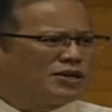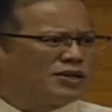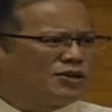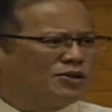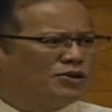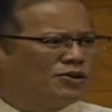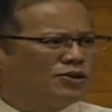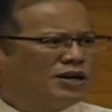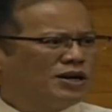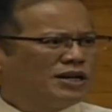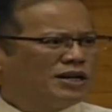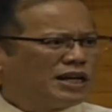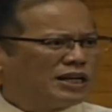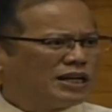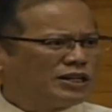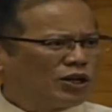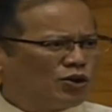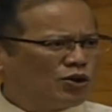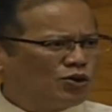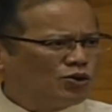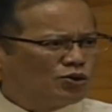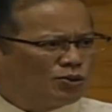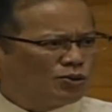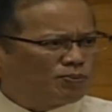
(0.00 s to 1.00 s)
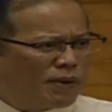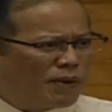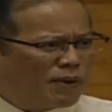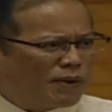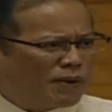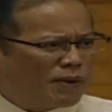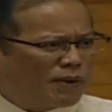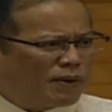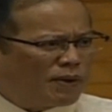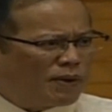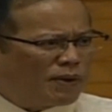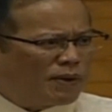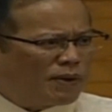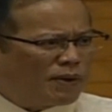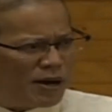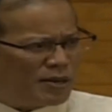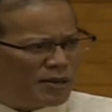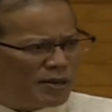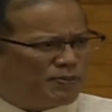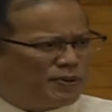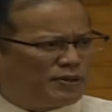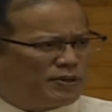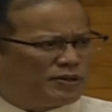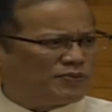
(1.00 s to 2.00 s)
ko na tinutupad ng
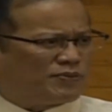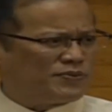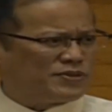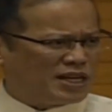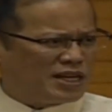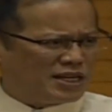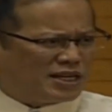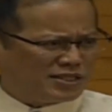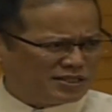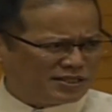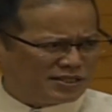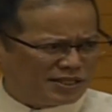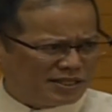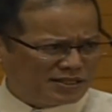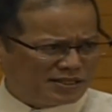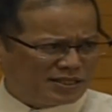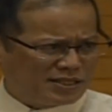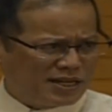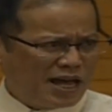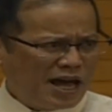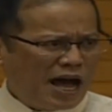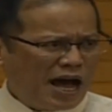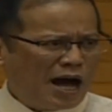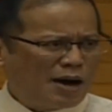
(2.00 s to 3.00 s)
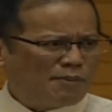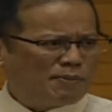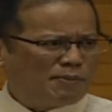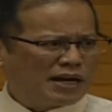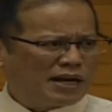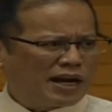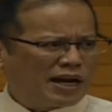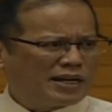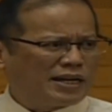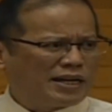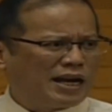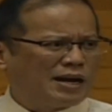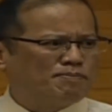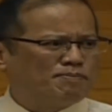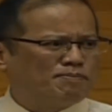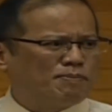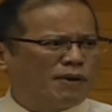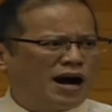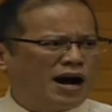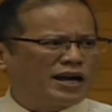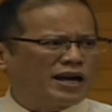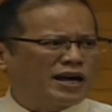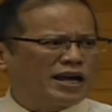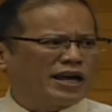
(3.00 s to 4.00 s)
Department of Justice ang malaki nilang
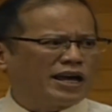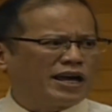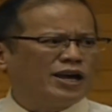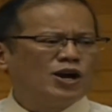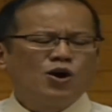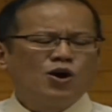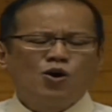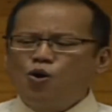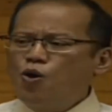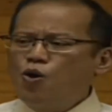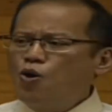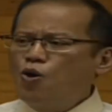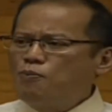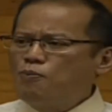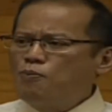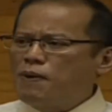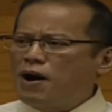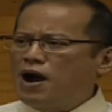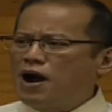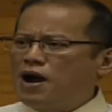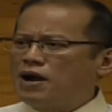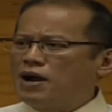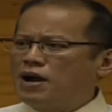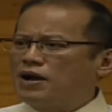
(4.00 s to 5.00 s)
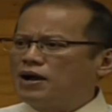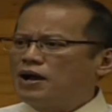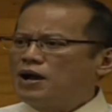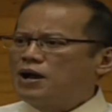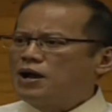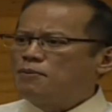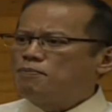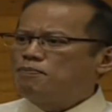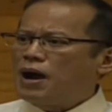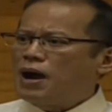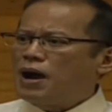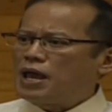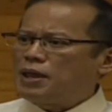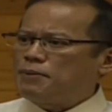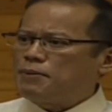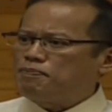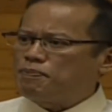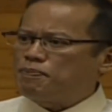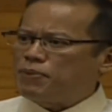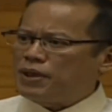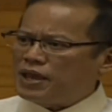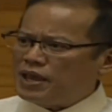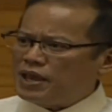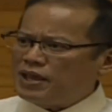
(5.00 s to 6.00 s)
bahagi upang
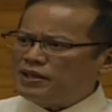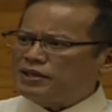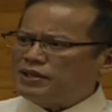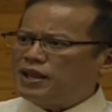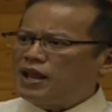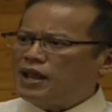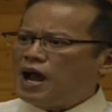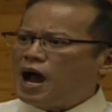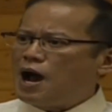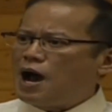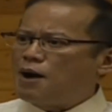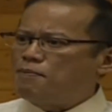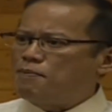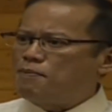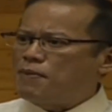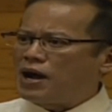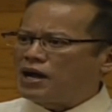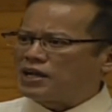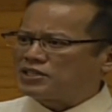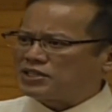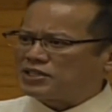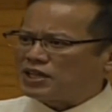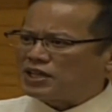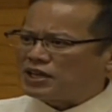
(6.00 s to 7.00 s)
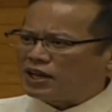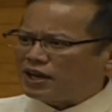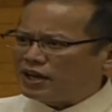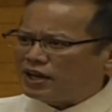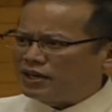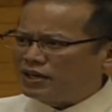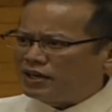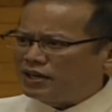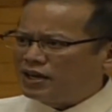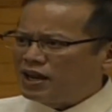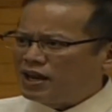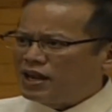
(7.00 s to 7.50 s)
maipiit ang mga salarin,